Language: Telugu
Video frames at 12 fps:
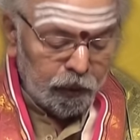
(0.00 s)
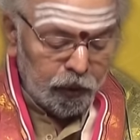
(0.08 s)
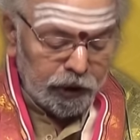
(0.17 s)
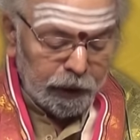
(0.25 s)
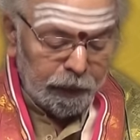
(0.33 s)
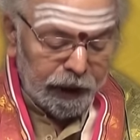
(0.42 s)

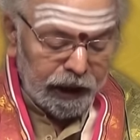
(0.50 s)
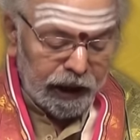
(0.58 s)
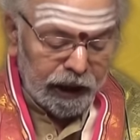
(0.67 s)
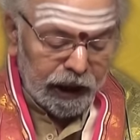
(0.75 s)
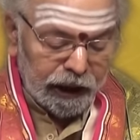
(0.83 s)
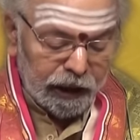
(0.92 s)
వృత్తిపరంగా
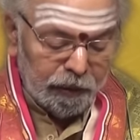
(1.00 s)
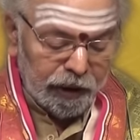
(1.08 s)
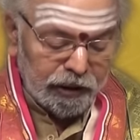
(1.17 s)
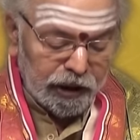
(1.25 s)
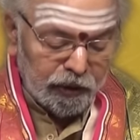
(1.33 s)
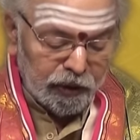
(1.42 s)
నక్క
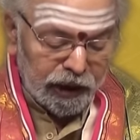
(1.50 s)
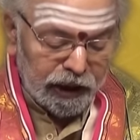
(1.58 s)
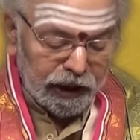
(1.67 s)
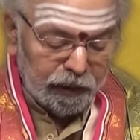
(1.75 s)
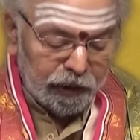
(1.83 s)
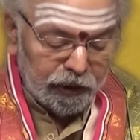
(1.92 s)
మనస్తత్వం
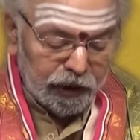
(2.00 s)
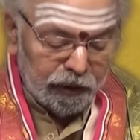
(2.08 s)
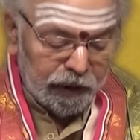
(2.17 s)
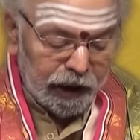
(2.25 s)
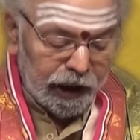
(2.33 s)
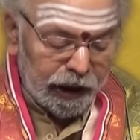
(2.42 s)
కలిగిన వ్యక్తుల
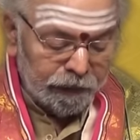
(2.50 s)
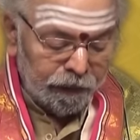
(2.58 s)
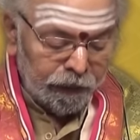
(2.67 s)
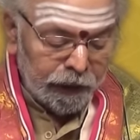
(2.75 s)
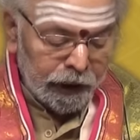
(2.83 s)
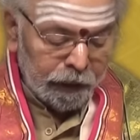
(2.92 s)
వలన
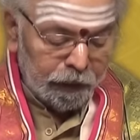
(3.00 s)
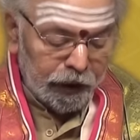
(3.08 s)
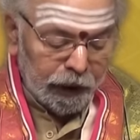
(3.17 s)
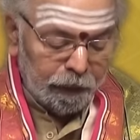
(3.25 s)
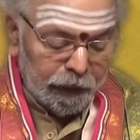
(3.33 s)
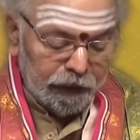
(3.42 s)

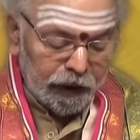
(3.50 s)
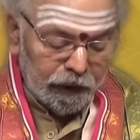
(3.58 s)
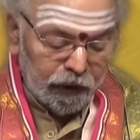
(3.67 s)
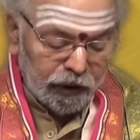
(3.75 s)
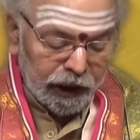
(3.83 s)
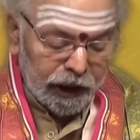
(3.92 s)
మీకు ఇబ్బందులు
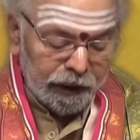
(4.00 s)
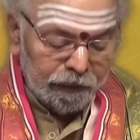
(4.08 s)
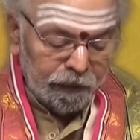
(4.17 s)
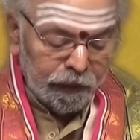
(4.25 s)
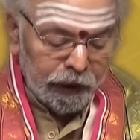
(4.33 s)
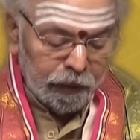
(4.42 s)
ఎదురవుతాయి
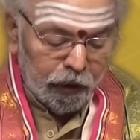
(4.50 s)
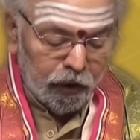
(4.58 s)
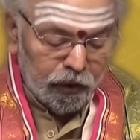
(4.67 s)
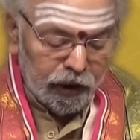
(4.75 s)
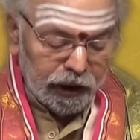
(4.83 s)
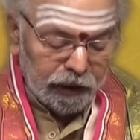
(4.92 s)

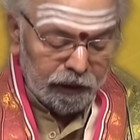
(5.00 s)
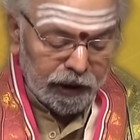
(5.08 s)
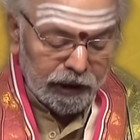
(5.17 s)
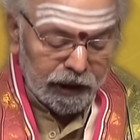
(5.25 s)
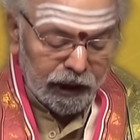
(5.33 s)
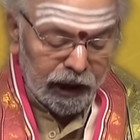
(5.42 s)
మహోన్నతమైన
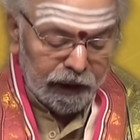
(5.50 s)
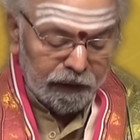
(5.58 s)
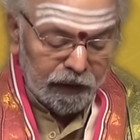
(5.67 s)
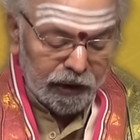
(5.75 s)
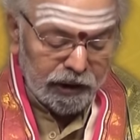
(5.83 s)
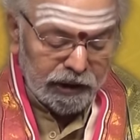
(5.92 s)
శిఖరాలు
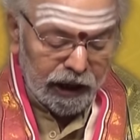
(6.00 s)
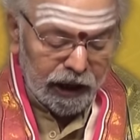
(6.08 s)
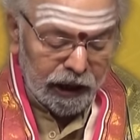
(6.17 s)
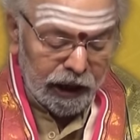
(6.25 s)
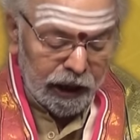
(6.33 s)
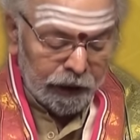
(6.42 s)

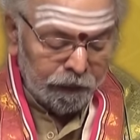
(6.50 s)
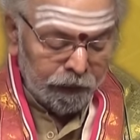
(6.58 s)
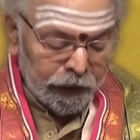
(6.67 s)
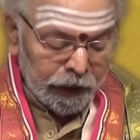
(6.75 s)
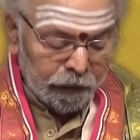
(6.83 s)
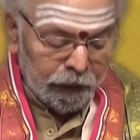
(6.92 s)
అధిరోగించాలన్న
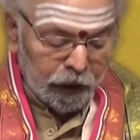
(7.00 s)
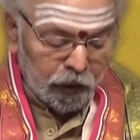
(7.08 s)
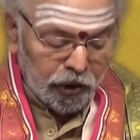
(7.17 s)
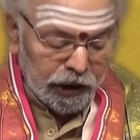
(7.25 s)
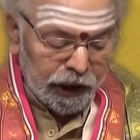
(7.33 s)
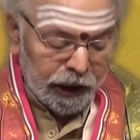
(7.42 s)
మీ
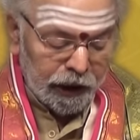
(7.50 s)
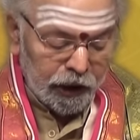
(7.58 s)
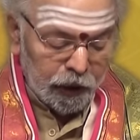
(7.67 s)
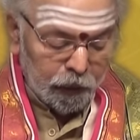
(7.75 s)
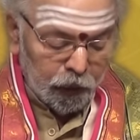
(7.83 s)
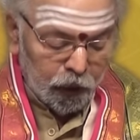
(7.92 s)
కృషి
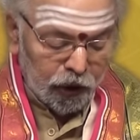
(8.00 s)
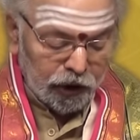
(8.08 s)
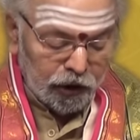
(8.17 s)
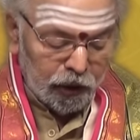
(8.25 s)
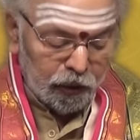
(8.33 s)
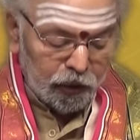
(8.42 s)

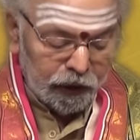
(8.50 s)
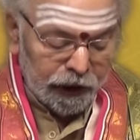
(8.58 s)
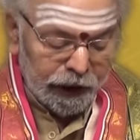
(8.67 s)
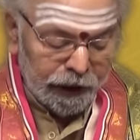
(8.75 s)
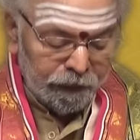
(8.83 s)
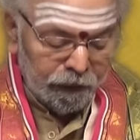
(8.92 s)
పురోగతిలో
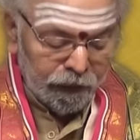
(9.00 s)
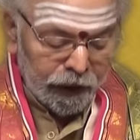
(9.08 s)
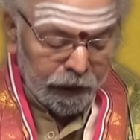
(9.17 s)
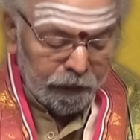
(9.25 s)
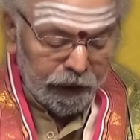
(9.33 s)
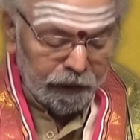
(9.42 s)
ఉంటుంది
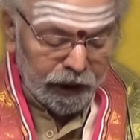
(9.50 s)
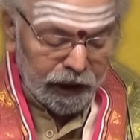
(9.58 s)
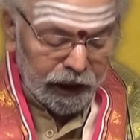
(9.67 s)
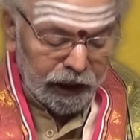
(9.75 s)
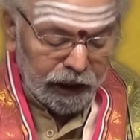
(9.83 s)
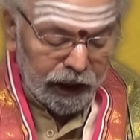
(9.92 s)
మీ
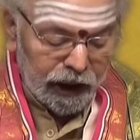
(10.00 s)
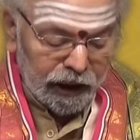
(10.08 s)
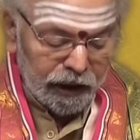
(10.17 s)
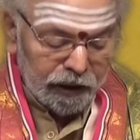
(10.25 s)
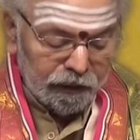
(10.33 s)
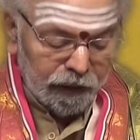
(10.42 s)
వ్యక్తిగత
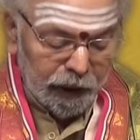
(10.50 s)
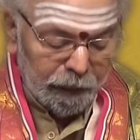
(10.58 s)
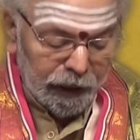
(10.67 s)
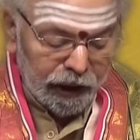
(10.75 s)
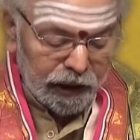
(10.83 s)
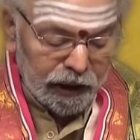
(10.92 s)

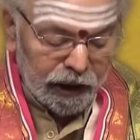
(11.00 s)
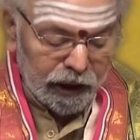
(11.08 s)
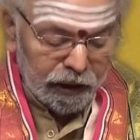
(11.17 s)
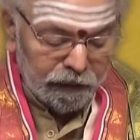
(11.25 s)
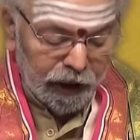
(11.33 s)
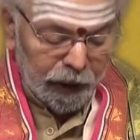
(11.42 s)
వ్యాపార
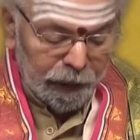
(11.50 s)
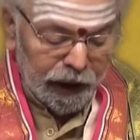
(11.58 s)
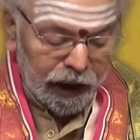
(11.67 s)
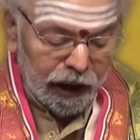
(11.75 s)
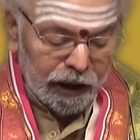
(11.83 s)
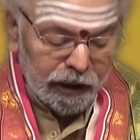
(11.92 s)

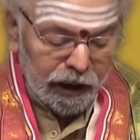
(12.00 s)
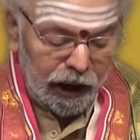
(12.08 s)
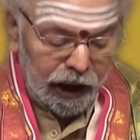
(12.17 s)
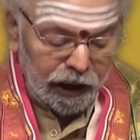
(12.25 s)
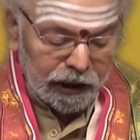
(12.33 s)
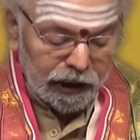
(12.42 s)
వ్యాపార
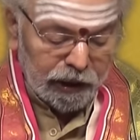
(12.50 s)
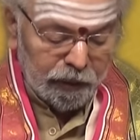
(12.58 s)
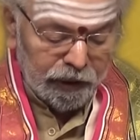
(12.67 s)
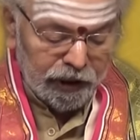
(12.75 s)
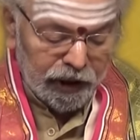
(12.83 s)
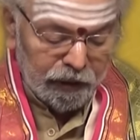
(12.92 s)
ఆర్థిక
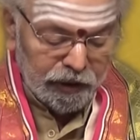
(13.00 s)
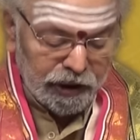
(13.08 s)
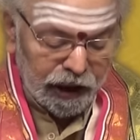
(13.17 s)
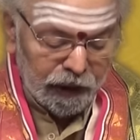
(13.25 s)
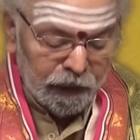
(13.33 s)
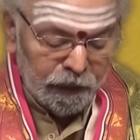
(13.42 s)
సంబంధమైన
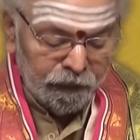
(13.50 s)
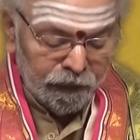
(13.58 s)
విషయాలు